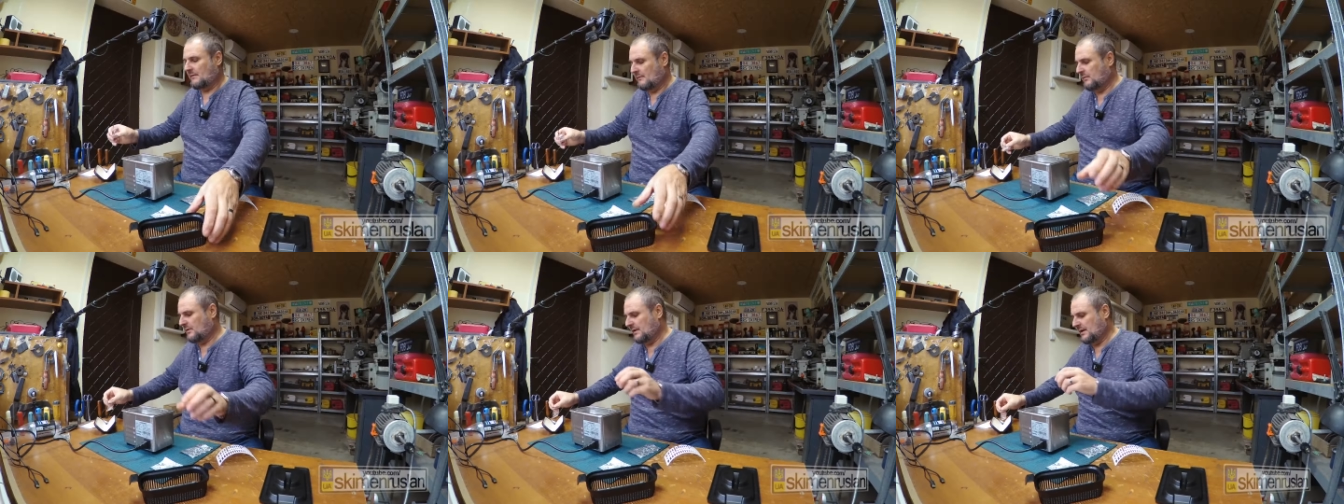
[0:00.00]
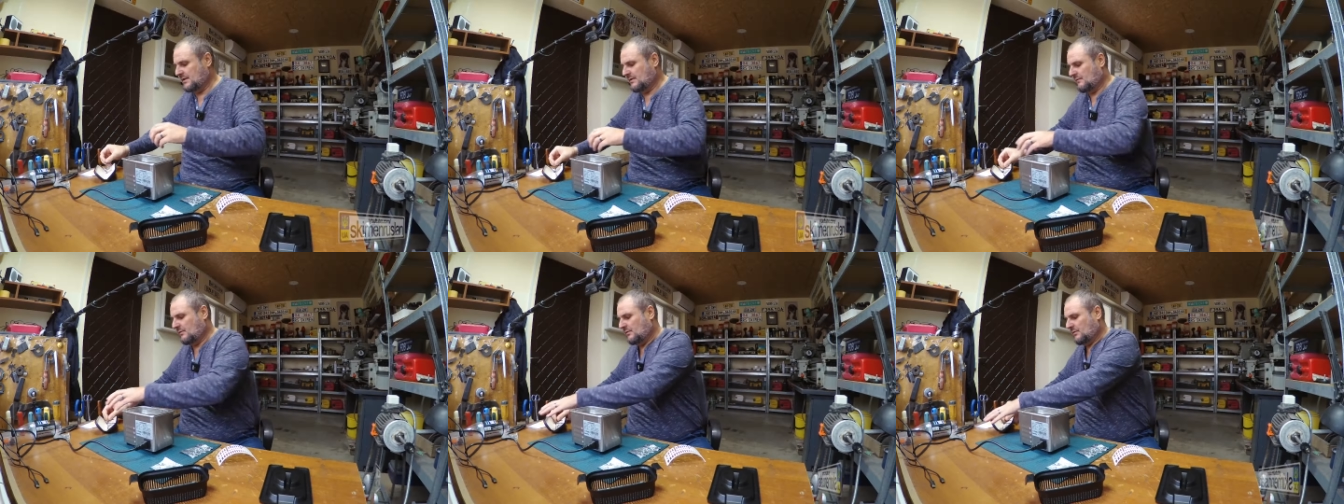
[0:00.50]
Вот для
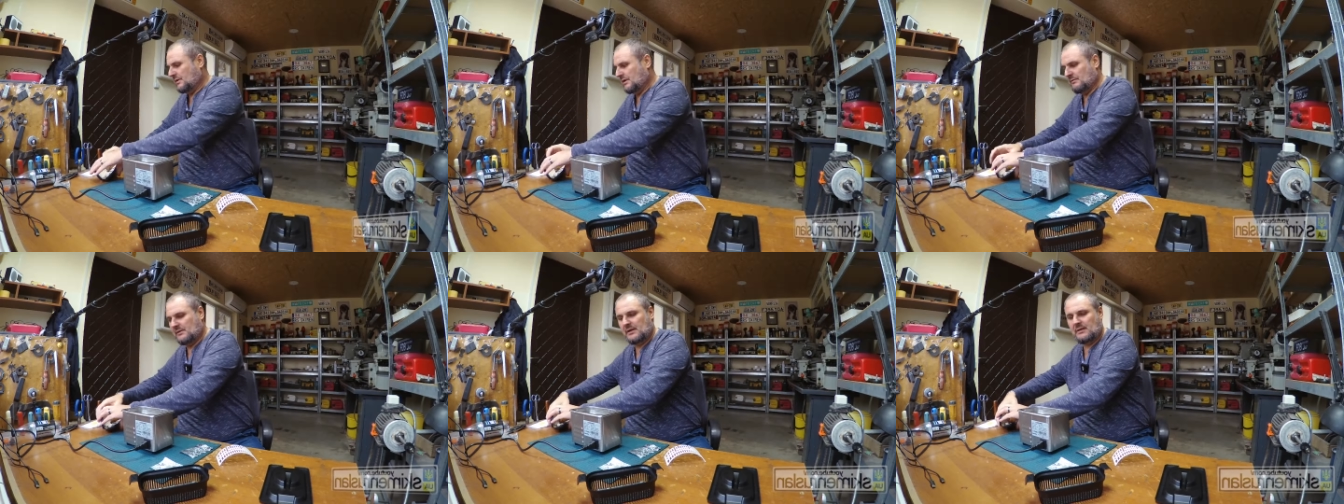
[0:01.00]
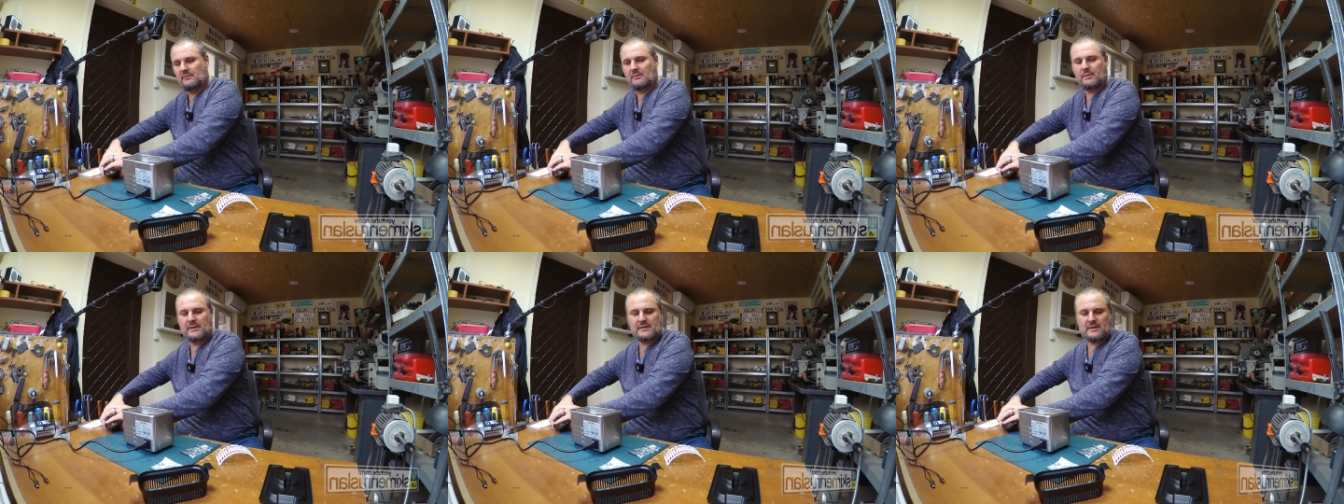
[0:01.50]
чего нужна вот эта вот
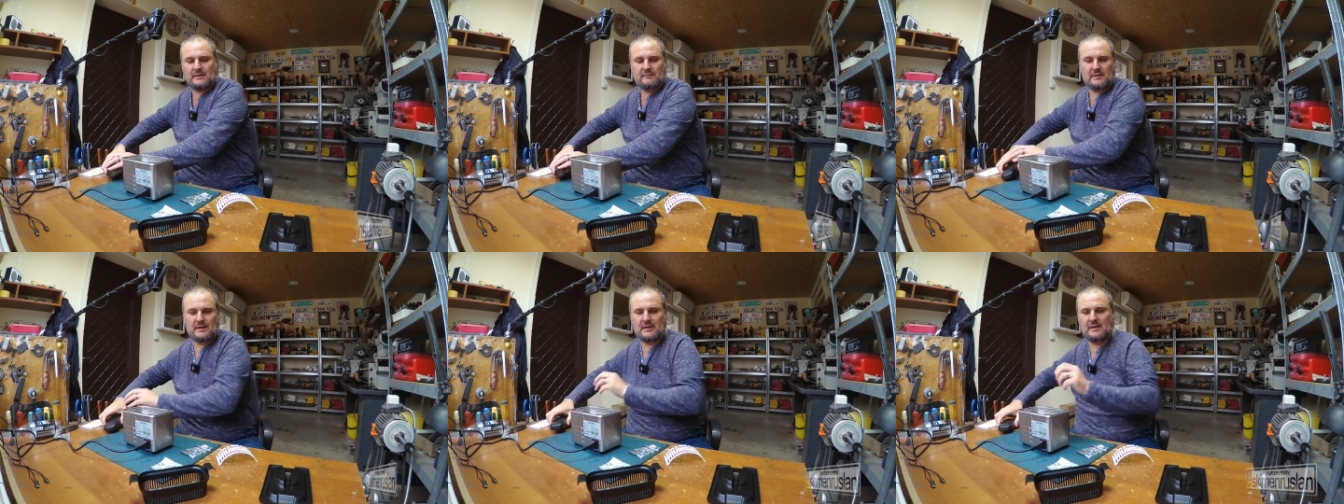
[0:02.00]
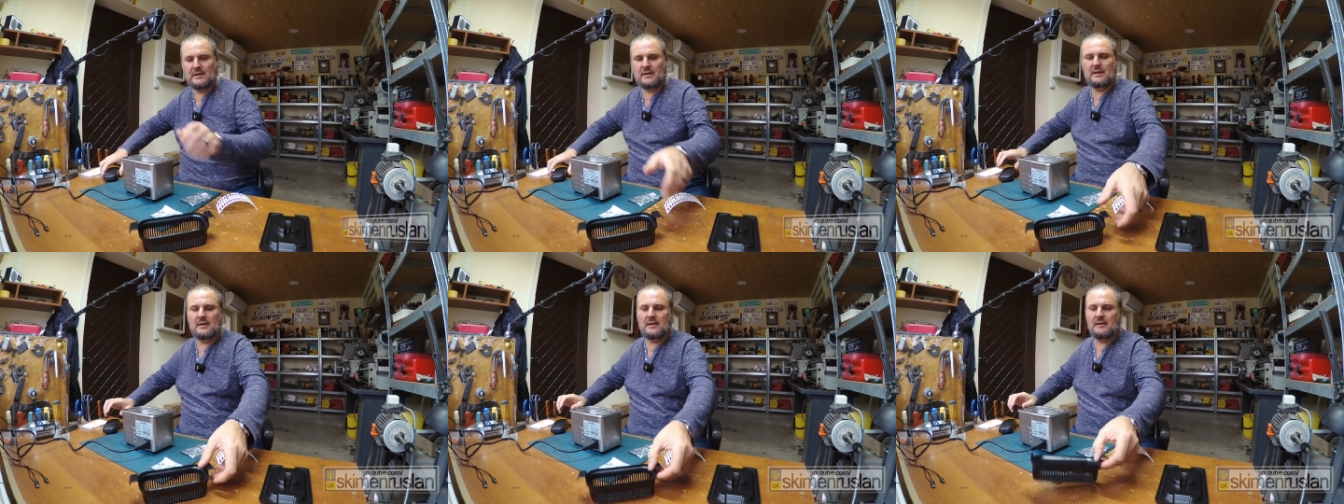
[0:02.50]
пластиковая
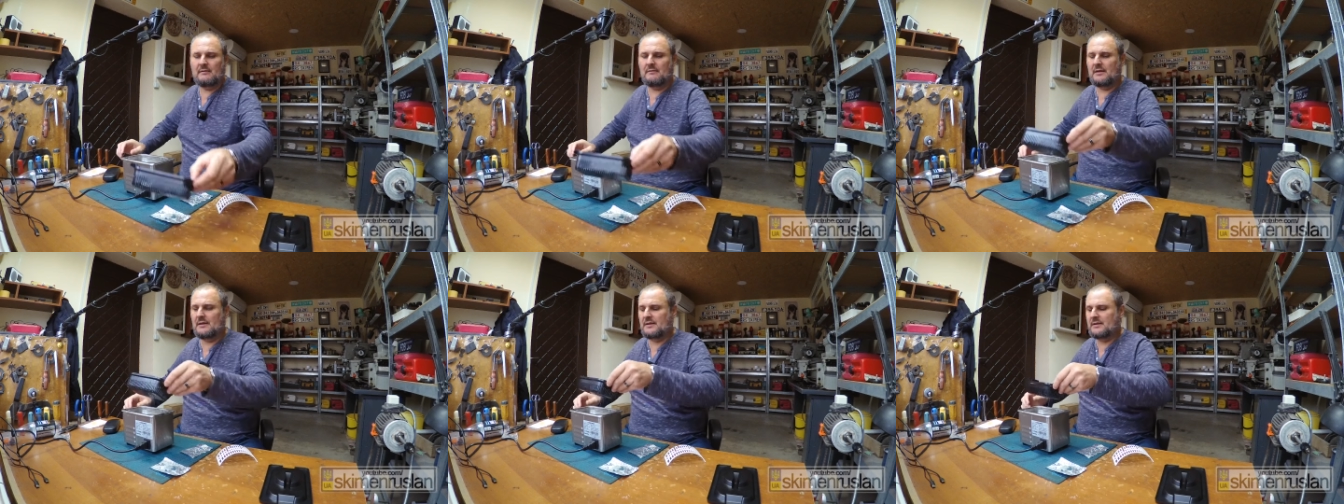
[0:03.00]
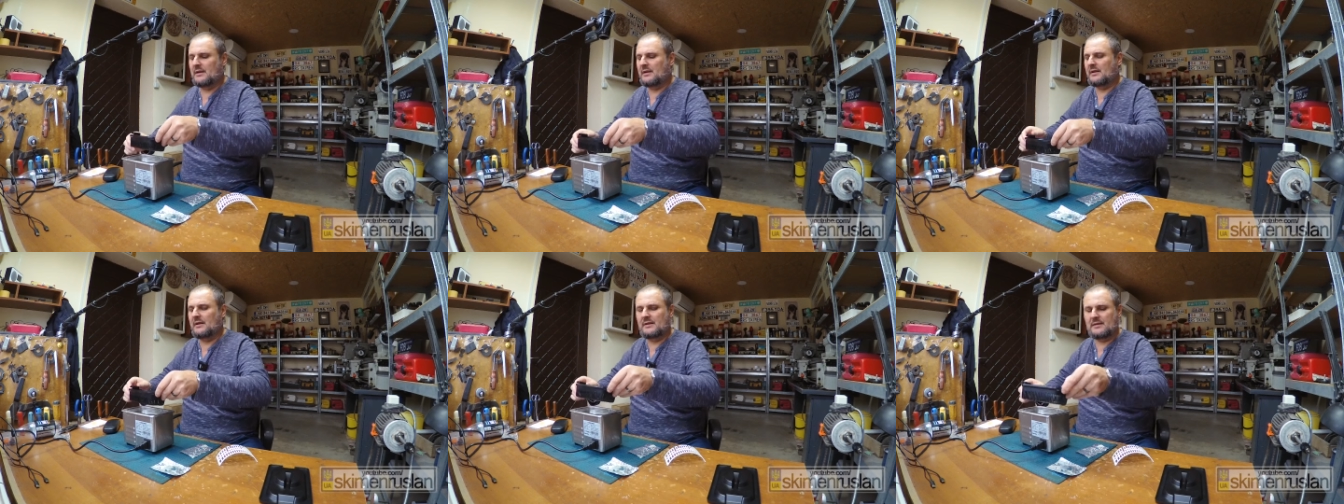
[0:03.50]
ванночка,
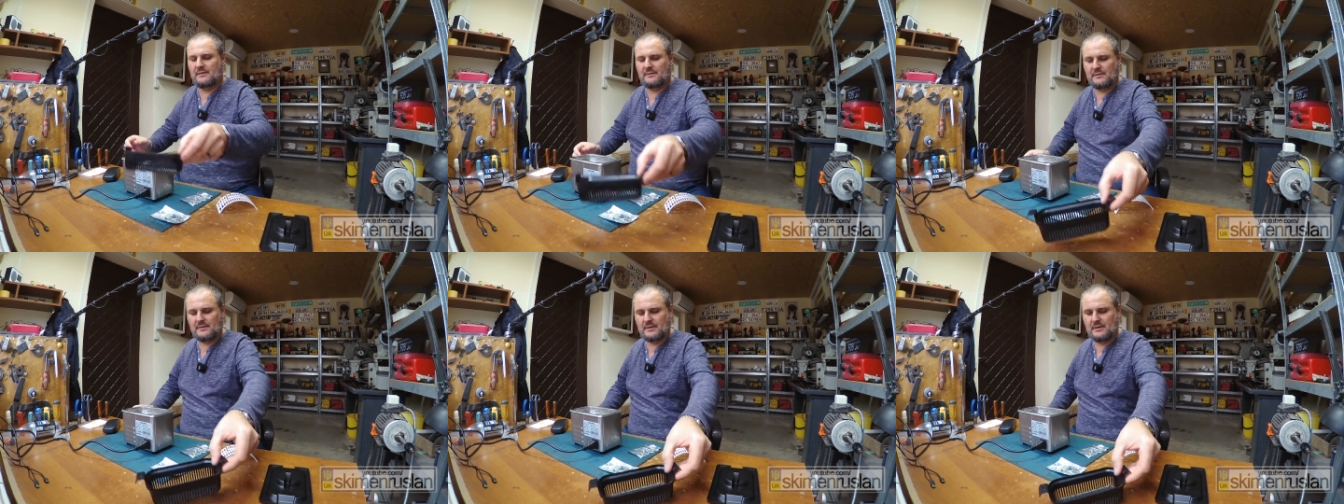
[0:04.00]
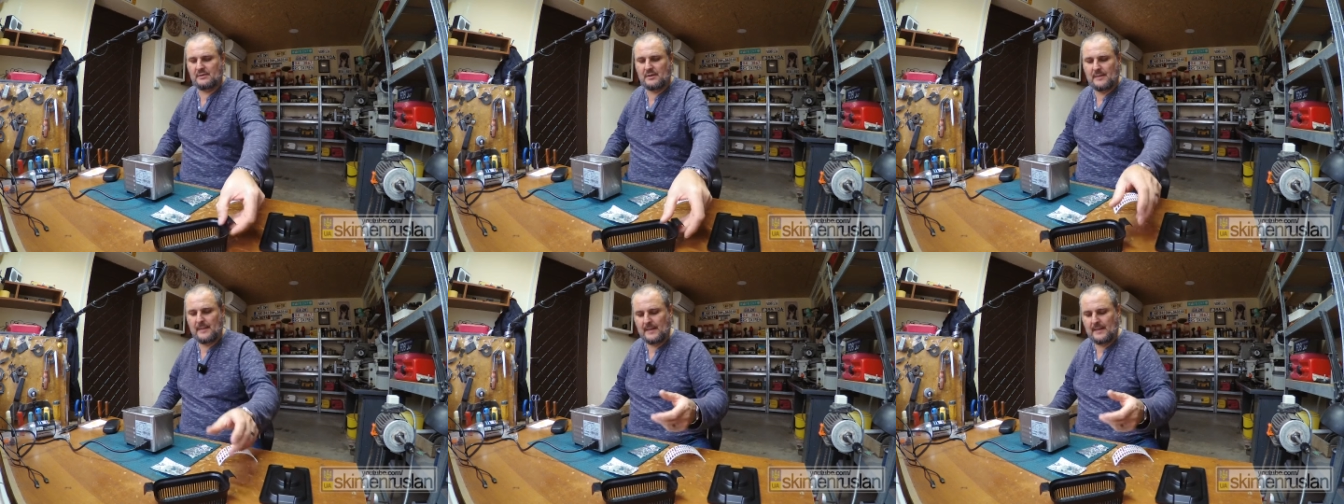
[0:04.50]
корыца и все остальное.